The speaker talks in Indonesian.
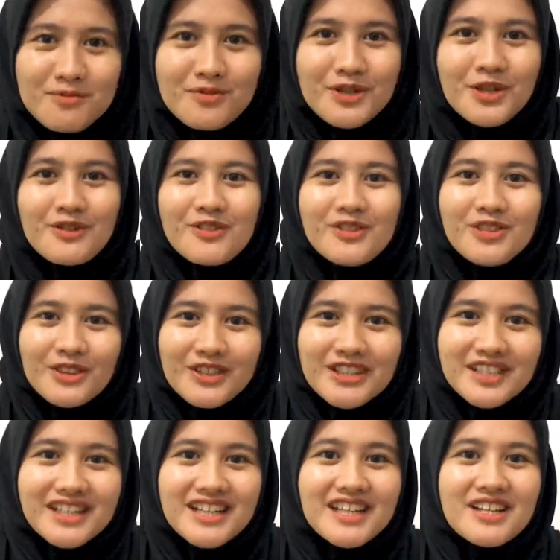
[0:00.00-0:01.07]
buat nonton
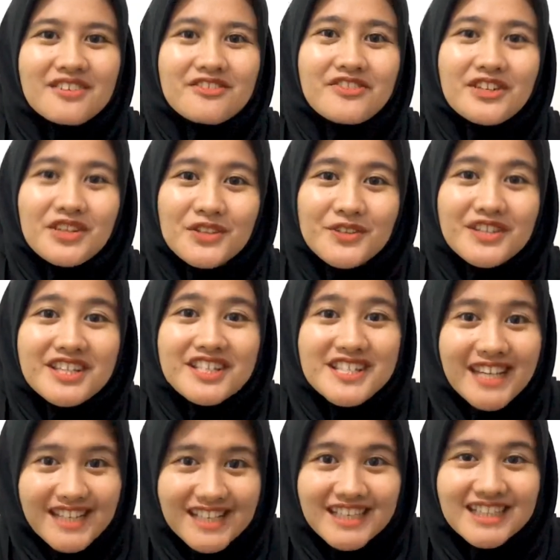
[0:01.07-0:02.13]
video di
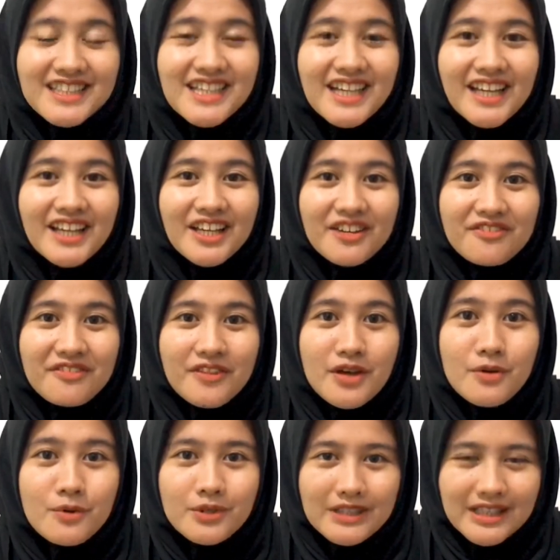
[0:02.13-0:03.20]
channel Rivia
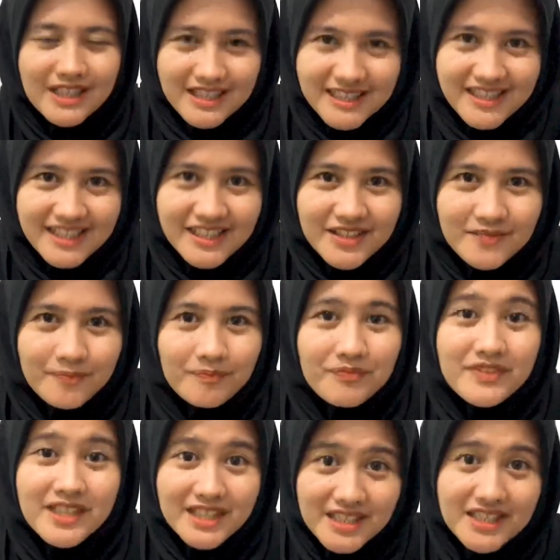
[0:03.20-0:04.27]
World lagi.
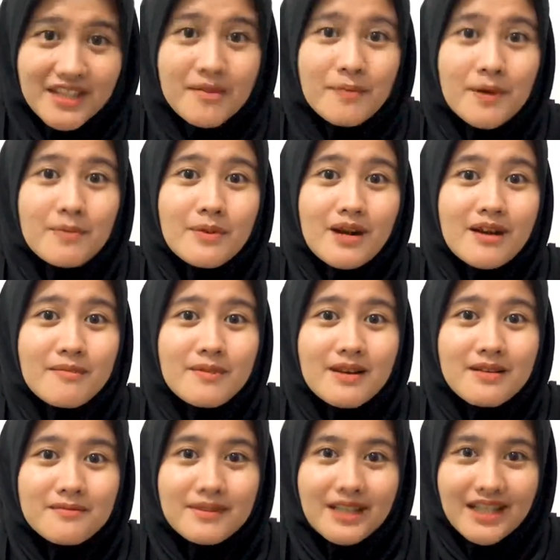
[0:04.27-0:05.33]
Jadi tanpa
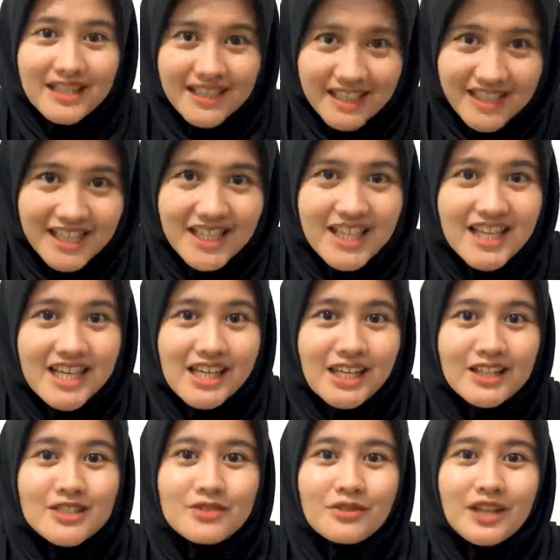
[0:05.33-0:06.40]
berlama-lama lagi,
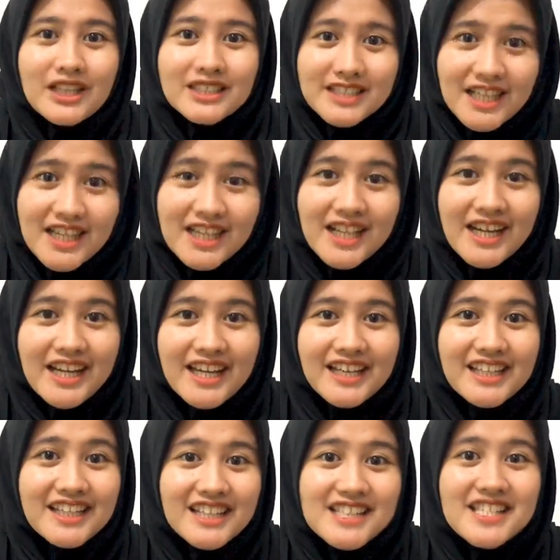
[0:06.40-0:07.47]
langsung aja kayak
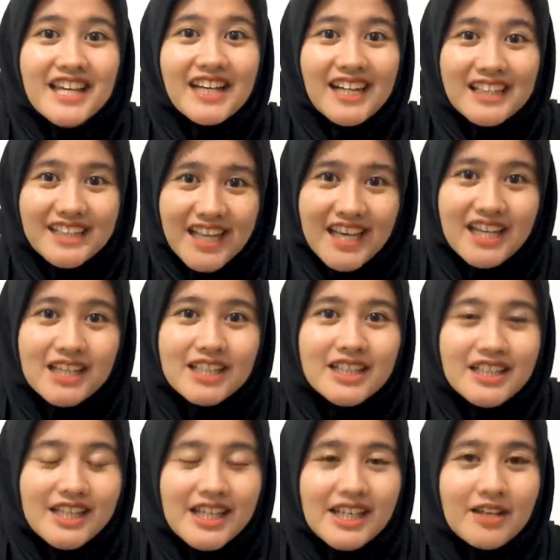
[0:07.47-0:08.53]
gini caranya.
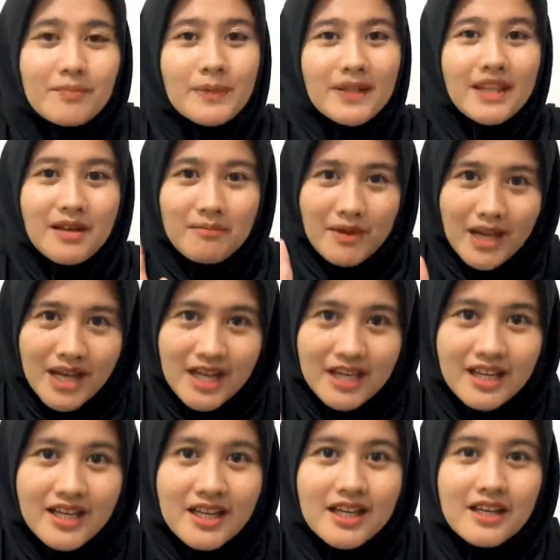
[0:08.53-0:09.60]
Yang pertama,
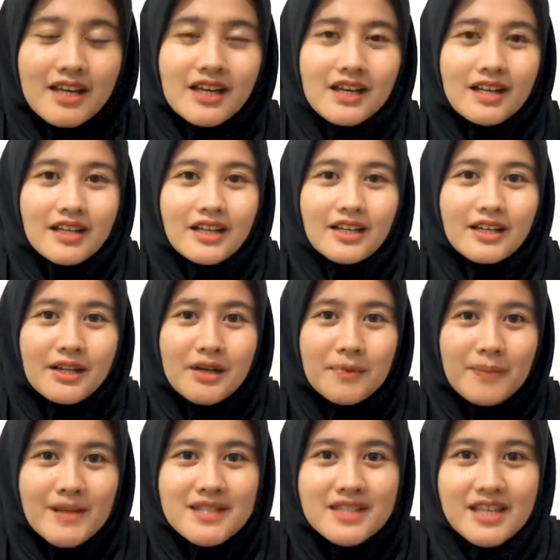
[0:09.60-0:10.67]
uh,
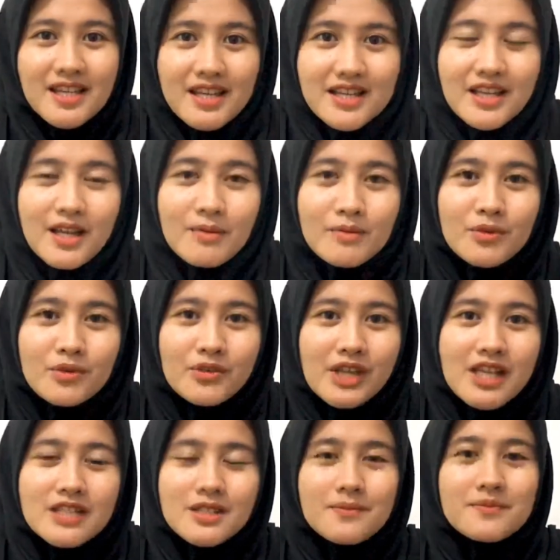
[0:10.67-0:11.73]
pastikan kamu udah
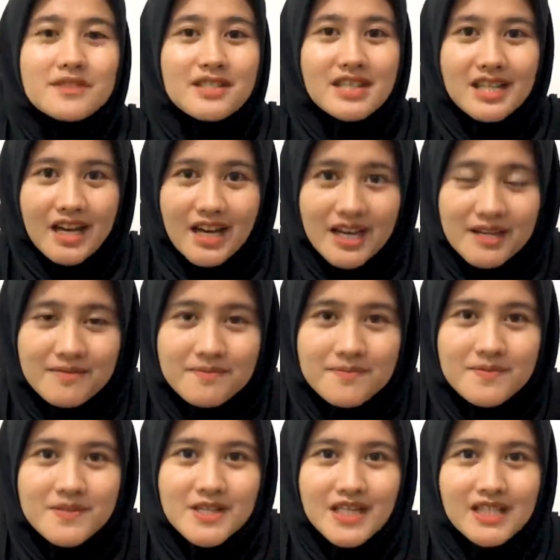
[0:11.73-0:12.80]
subscribe
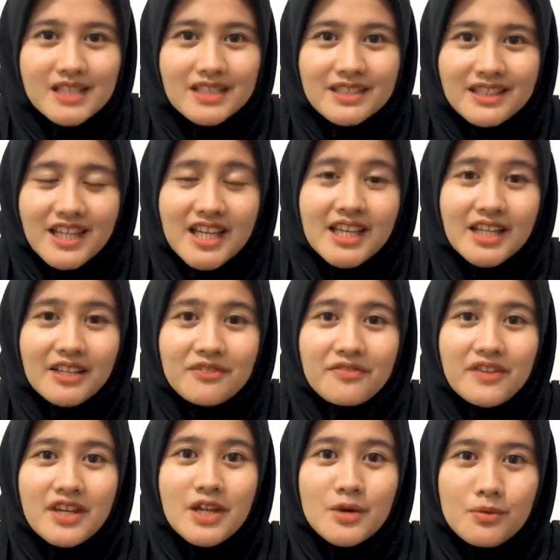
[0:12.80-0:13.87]
channelnya
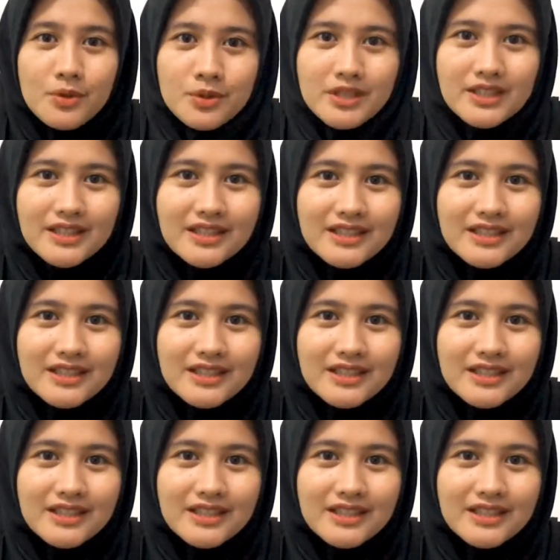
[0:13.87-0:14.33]
Rivia World